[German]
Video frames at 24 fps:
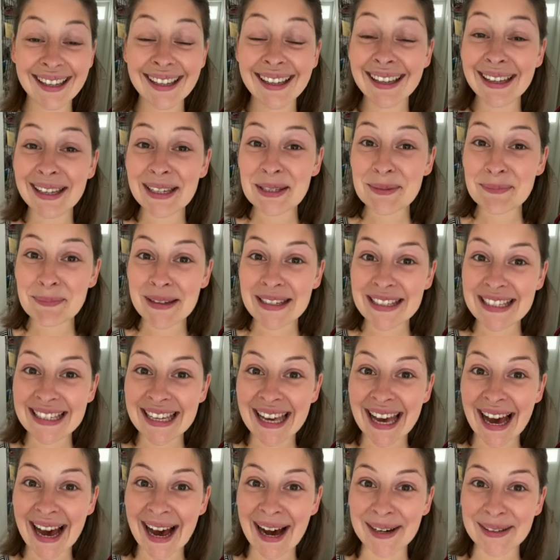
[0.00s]
Ich bin die
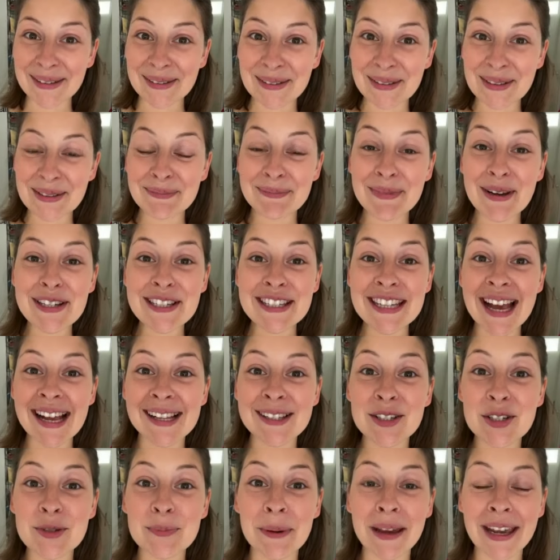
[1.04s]
Caro, möchte
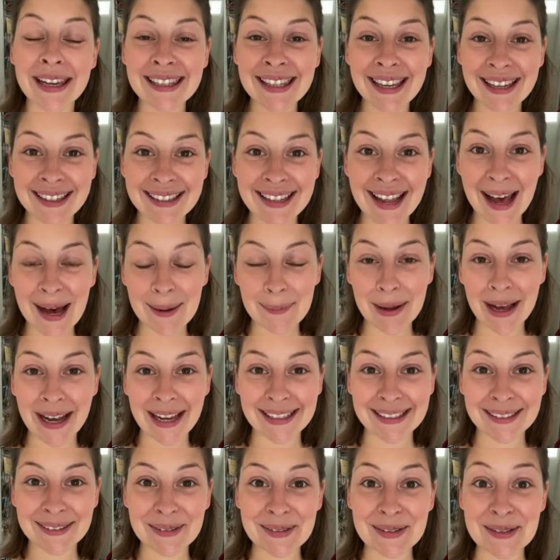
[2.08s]
als Sprecherin
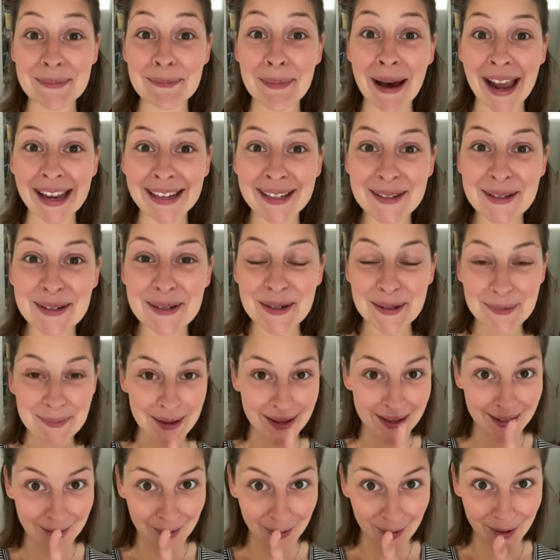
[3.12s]
arbeiten und meine Stimme
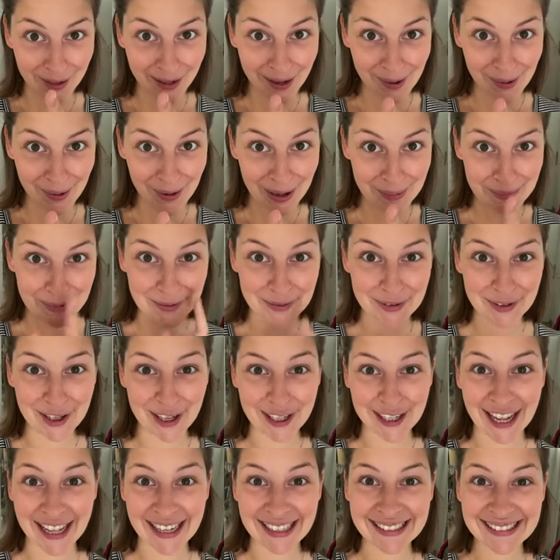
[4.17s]
in euer Ohr
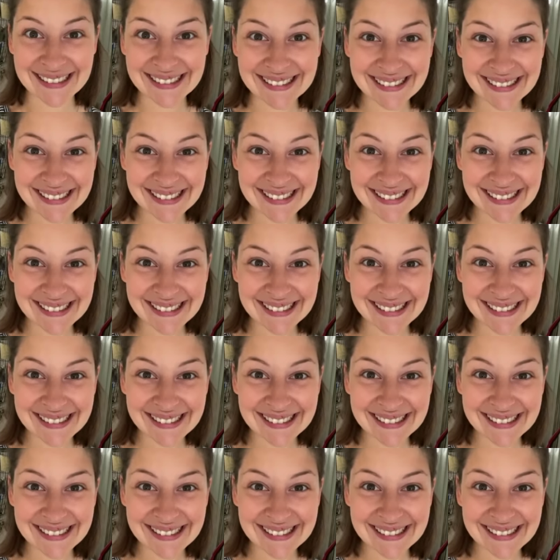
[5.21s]
befördern.